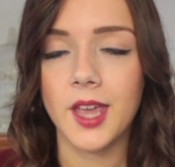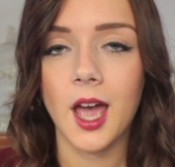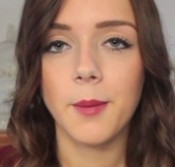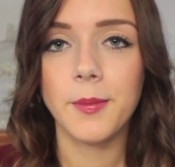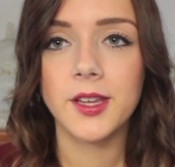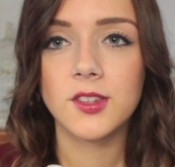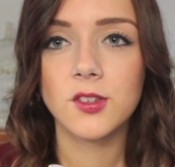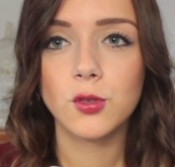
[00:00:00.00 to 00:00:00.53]

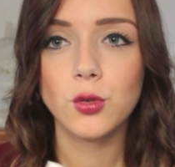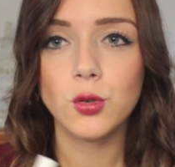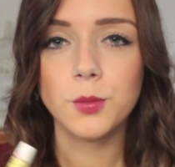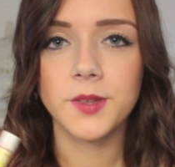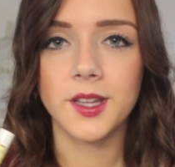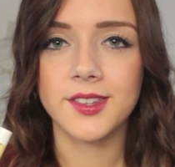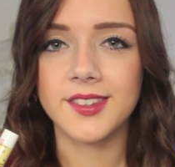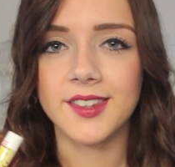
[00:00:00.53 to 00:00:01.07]
Carmex
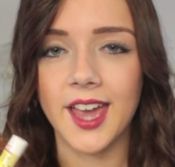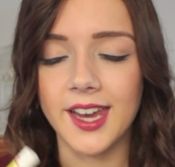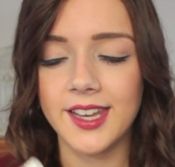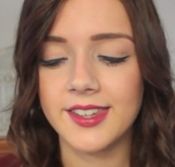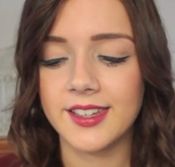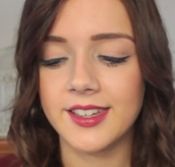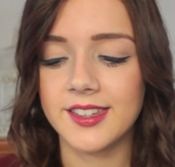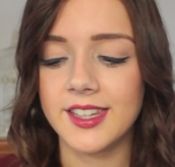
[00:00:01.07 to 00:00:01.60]
Tuben, das ist
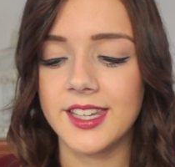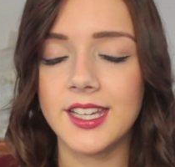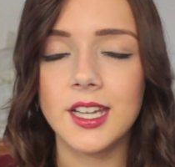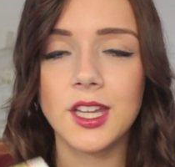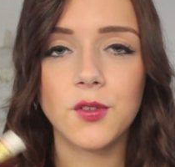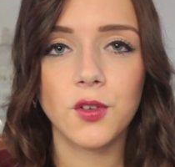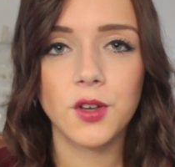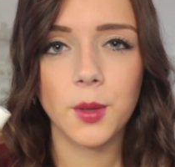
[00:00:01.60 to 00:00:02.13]
eigentlich recht
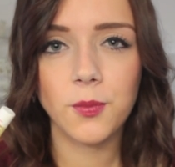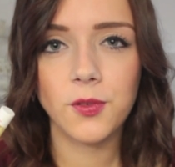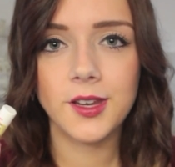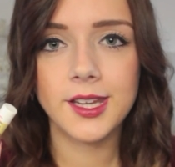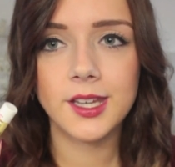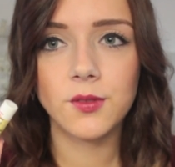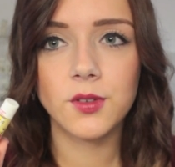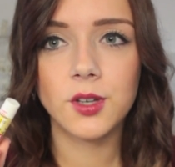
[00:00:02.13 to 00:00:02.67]
ähnlich von der
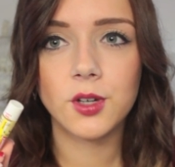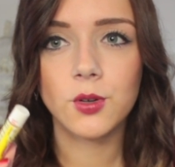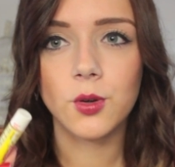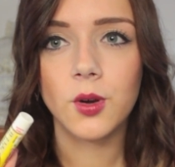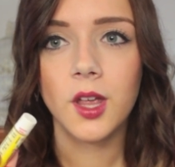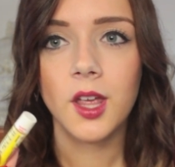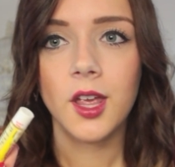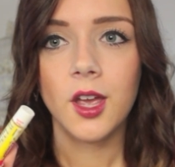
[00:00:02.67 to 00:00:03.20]
Pflegewirkung.